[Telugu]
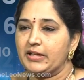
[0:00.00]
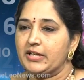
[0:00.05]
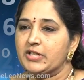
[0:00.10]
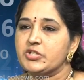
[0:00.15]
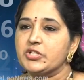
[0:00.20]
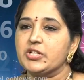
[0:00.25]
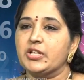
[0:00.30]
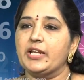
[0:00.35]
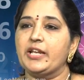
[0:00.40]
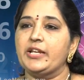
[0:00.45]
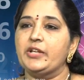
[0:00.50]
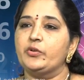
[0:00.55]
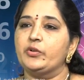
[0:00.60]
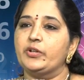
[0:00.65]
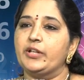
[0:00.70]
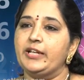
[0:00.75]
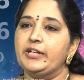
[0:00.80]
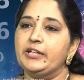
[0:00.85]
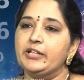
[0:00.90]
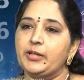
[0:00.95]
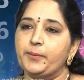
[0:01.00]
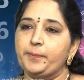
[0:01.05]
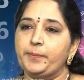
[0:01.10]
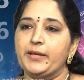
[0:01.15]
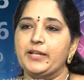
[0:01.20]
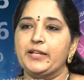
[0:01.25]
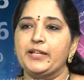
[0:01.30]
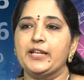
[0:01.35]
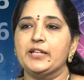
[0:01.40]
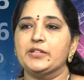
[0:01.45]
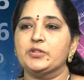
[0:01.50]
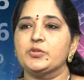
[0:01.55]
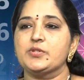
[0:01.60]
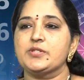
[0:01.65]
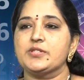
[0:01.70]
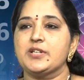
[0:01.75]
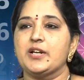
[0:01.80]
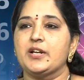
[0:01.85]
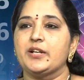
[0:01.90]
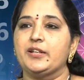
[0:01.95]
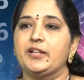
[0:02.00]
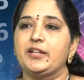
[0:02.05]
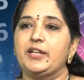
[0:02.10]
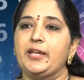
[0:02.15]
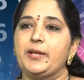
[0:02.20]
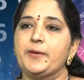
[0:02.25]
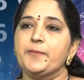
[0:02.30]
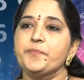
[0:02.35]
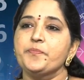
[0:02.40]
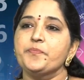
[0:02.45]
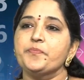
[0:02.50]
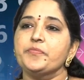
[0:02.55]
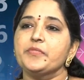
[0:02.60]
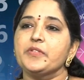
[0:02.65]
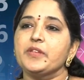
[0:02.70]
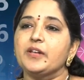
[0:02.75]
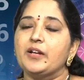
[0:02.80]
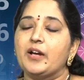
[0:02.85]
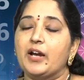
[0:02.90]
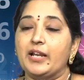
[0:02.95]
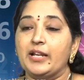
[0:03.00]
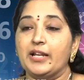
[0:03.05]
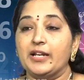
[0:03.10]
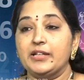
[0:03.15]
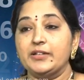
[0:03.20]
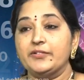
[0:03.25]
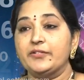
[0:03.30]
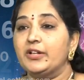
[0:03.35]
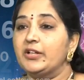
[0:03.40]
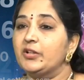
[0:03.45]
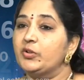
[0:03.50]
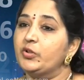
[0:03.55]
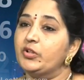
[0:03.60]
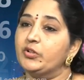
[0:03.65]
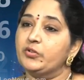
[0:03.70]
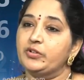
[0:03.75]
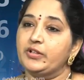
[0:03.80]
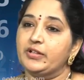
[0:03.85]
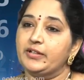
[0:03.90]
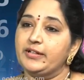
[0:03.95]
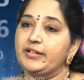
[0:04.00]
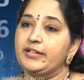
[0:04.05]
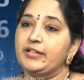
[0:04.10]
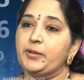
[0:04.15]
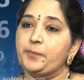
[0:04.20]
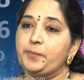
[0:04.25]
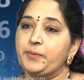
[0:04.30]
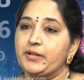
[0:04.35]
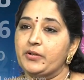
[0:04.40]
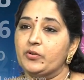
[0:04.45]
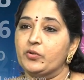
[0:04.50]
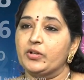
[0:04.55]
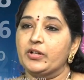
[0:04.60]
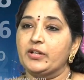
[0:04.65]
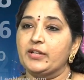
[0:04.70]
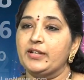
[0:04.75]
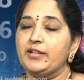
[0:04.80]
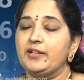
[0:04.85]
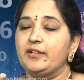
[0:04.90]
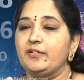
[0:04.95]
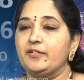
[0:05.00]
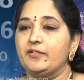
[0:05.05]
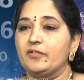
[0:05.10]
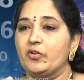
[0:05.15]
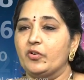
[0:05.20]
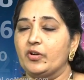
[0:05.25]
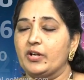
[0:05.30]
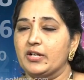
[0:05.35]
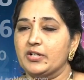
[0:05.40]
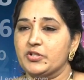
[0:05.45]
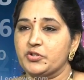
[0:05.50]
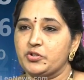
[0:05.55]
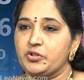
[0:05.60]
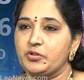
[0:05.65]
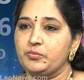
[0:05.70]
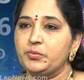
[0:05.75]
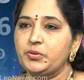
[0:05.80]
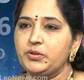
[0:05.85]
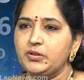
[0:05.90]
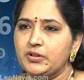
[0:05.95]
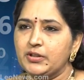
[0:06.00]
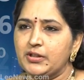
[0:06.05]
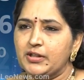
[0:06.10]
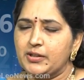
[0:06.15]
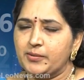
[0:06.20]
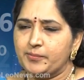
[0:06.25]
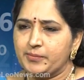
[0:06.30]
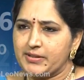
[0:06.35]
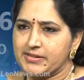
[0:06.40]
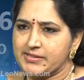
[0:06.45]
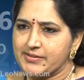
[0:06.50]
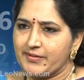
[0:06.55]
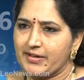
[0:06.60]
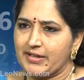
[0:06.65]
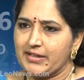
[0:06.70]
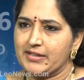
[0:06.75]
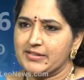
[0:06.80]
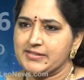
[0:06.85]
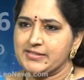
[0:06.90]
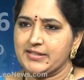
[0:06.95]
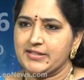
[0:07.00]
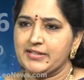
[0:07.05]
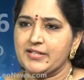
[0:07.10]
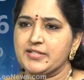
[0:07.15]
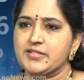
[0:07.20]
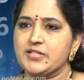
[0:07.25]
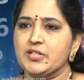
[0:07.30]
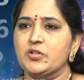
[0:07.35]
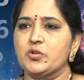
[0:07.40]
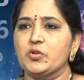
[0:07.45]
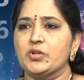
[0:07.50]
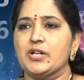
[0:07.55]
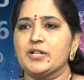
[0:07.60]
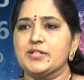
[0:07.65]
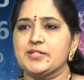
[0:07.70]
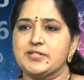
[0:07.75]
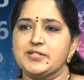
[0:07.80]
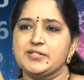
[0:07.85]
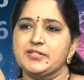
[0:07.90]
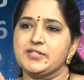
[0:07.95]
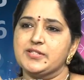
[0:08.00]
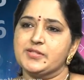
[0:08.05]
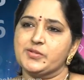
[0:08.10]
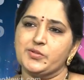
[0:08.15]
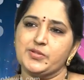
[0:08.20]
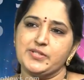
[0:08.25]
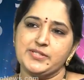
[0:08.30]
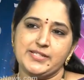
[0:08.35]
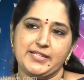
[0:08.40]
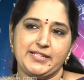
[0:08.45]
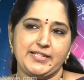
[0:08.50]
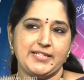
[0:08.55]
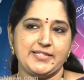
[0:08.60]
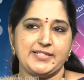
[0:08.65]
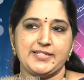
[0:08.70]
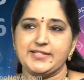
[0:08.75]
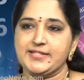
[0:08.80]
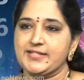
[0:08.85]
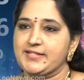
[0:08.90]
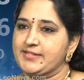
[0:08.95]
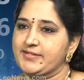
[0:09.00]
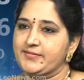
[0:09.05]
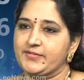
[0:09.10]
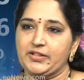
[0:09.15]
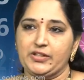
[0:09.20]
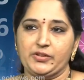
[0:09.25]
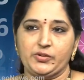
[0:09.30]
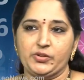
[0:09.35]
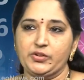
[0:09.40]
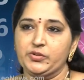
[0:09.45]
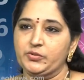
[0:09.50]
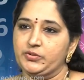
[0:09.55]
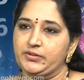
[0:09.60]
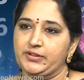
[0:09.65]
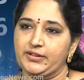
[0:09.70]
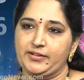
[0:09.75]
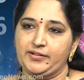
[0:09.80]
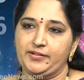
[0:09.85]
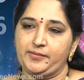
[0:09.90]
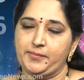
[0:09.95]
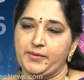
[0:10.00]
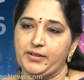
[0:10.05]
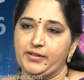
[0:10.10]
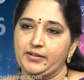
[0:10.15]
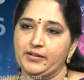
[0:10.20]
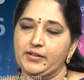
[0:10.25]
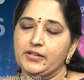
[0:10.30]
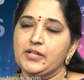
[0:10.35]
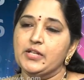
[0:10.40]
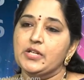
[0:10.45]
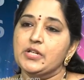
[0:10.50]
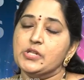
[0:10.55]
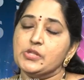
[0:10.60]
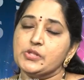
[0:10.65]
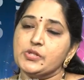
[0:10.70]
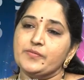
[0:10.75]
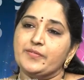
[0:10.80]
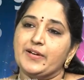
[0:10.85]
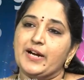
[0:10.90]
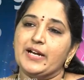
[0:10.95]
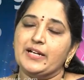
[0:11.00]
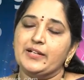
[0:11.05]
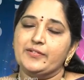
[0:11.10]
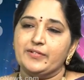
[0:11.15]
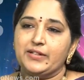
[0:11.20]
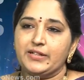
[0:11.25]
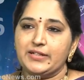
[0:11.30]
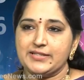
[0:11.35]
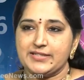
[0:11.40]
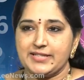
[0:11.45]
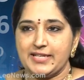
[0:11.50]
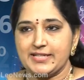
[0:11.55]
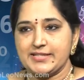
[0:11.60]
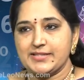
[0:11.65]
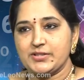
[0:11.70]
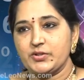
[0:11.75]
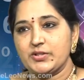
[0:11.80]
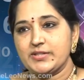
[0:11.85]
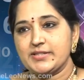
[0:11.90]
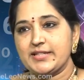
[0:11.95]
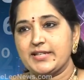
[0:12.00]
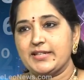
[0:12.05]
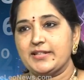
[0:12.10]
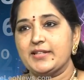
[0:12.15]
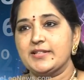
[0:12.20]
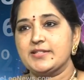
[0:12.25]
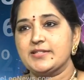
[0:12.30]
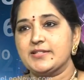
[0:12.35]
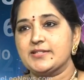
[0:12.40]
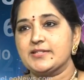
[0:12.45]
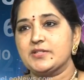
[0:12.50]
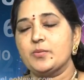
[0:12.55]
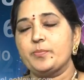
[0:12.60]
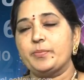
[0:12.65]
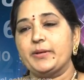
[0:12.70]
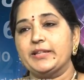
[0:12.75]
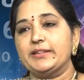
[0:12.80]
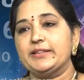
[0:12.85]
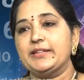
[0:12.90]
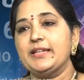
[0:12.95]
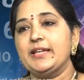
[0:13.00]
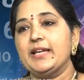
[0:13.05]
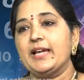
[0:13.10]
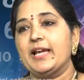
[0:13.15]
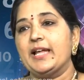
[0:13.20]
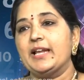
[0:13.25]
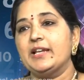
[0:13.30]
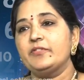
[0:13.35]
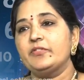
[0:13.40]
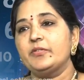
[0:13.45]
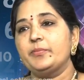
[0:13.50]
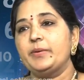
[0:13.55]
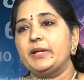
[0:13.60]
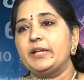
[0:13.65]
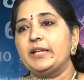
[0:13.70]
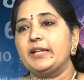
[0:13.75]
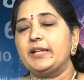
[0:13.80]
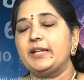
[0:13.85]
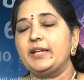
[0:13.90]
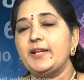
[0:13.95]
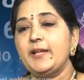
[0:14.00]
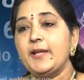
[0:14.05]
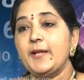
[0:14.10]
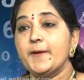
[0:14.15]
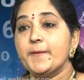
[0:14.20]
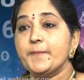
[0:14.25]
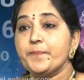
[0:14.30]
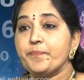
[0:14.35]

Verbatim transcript: ఇనీషియల్ అయి ఉంటాయి ఇంటి పేరు ఏతో స్టార్ట్ అయ్యి అలాంటి వాళ్ళు కూడా ఉన్నారు ఇంటి పేరు ఒకటి ఒక అక్షరము ప్లస్ వాళ్ళ సిగ్నేచర్లో ఒక అక్షరం తీసుకొని సిగ్నేచర్ చేసే వాళ్ళు కూడా ఉంటారు అనమాట సో వాళ్ళు వాళ్ళు చేస్తున్న సిగ్నేచర్స్లో ప్రతి ఆల్ఫబెట్కి